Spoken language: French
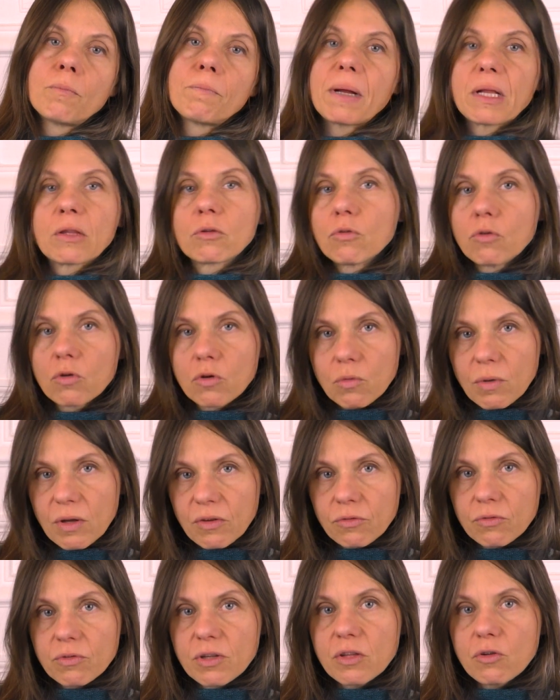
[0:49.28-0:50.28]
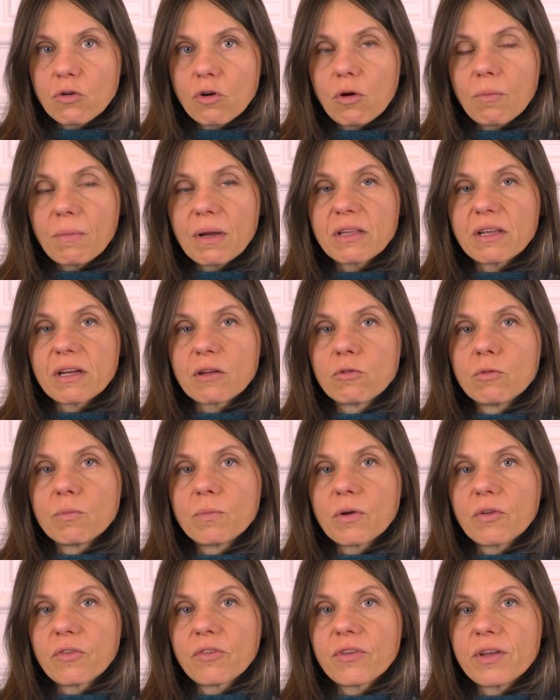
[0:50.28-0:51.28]
pas trop cloisonnés dans leur manière de
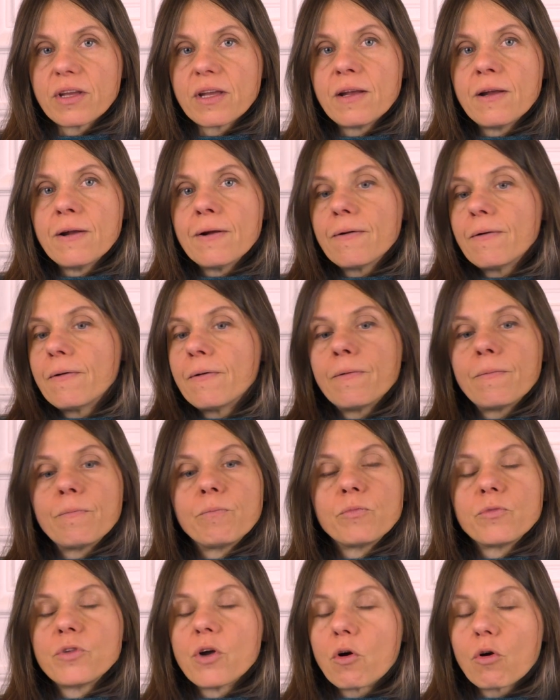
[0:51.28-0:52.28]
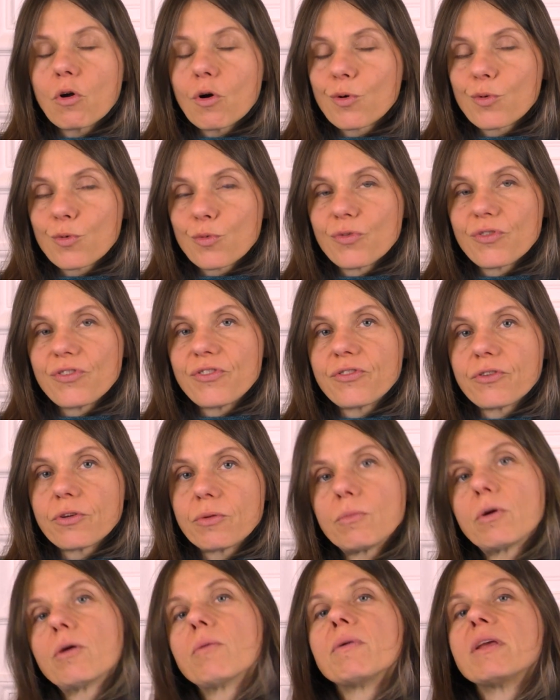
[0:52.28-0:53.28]
penser, dans leur
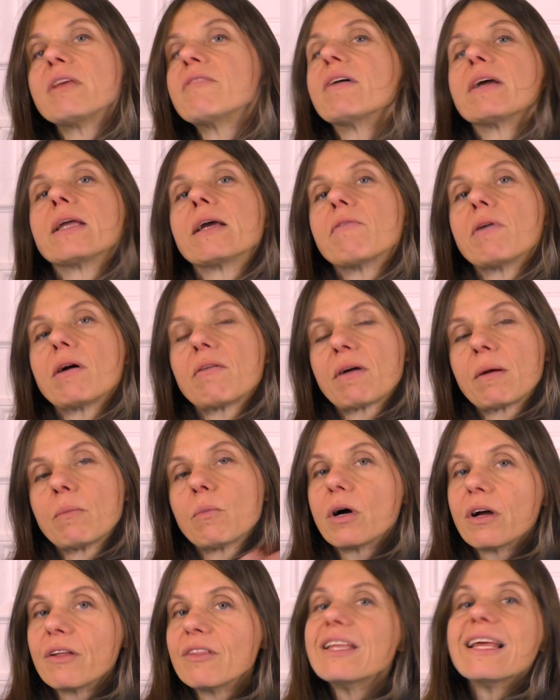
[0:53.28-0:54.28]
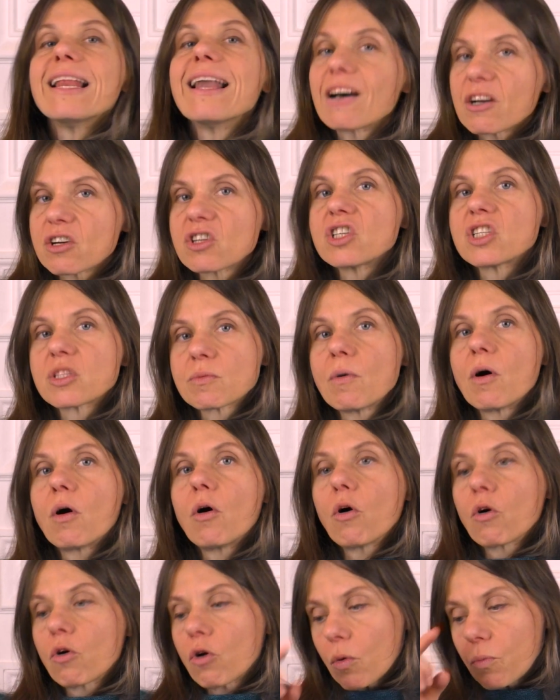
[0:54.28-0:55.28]
conditionnement, mais il va y avoir vraiment un
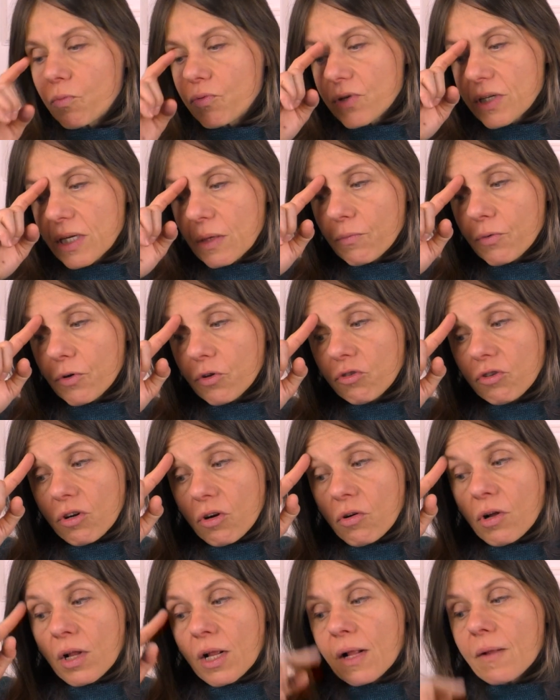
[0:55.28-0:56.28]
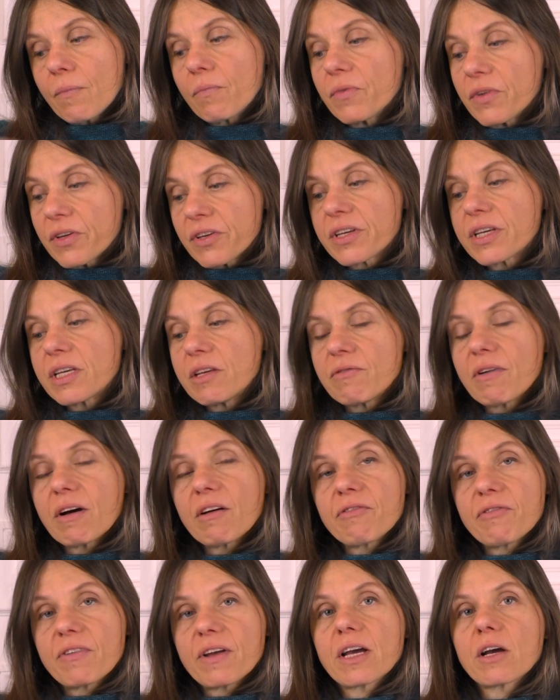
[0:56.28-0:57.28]
élargissement encore plus important qui
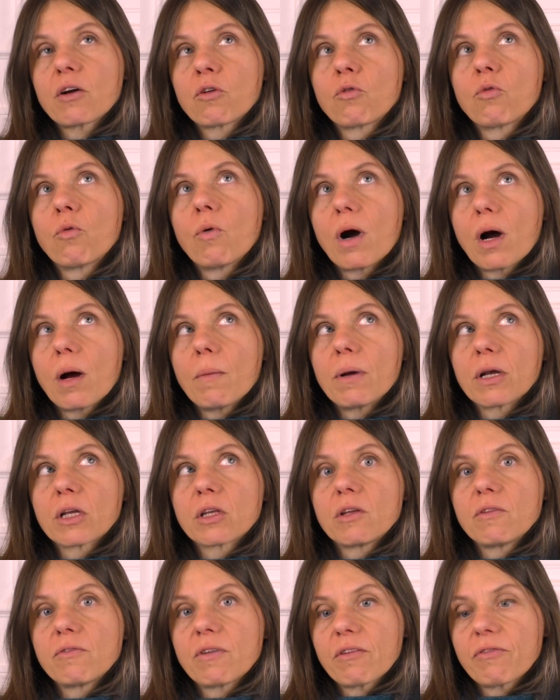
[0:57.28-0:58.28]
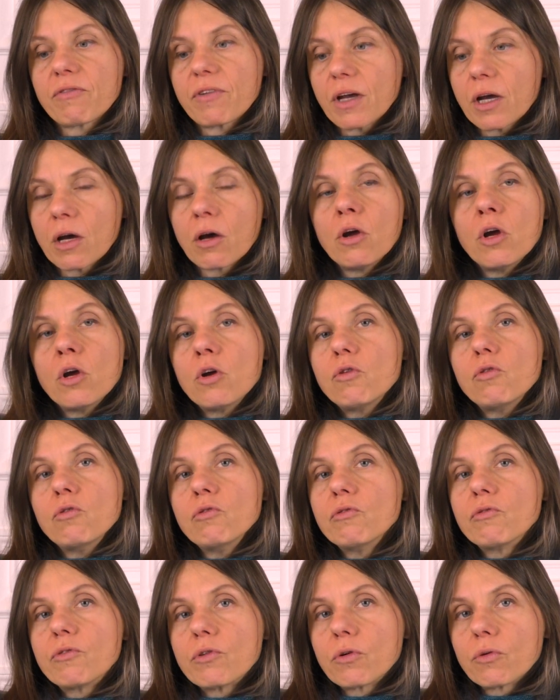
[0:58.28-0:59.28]
va faire quoi bah, Qui va faire
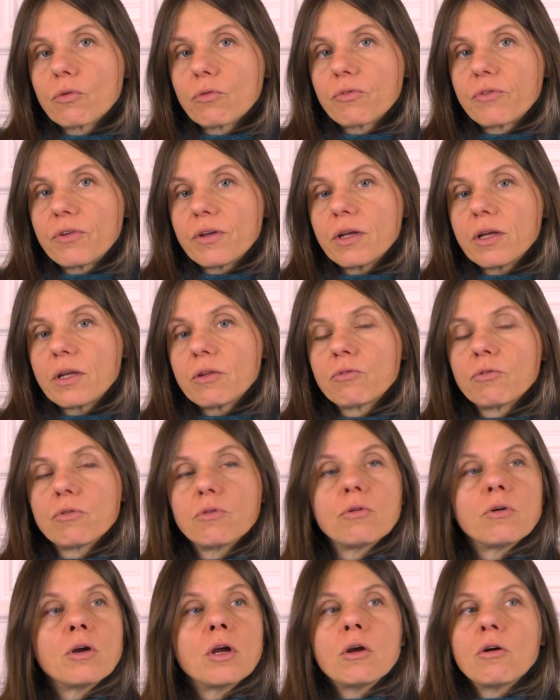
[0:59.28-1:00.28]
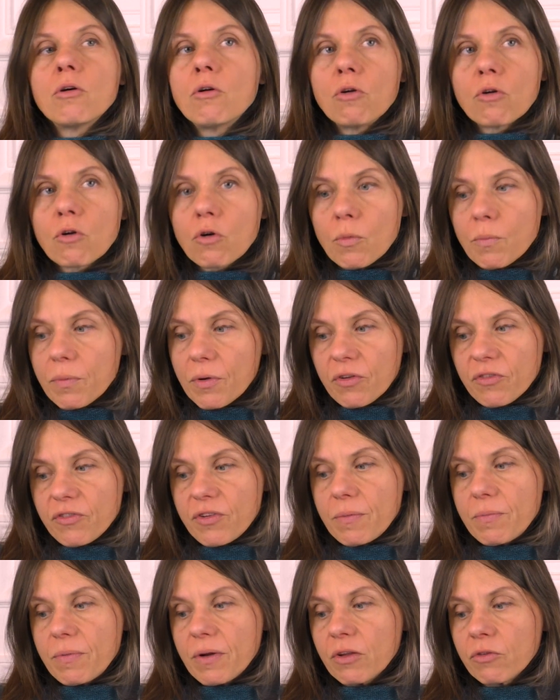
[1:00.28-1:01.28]
une volonté de euh,
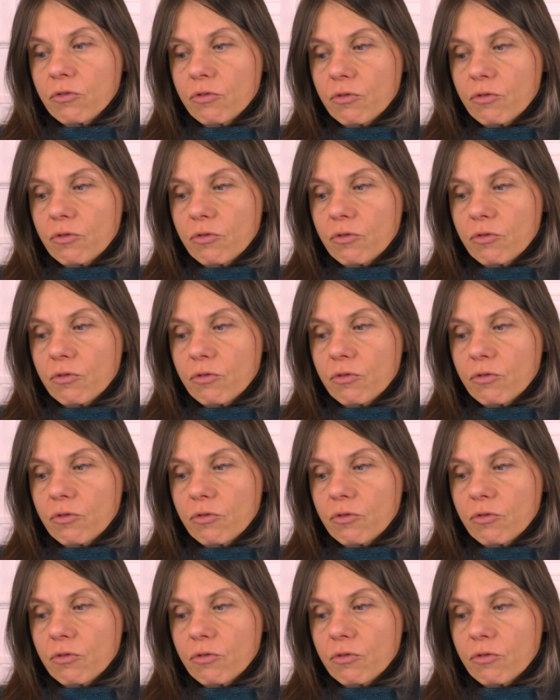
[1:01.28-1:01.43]
repenser plein de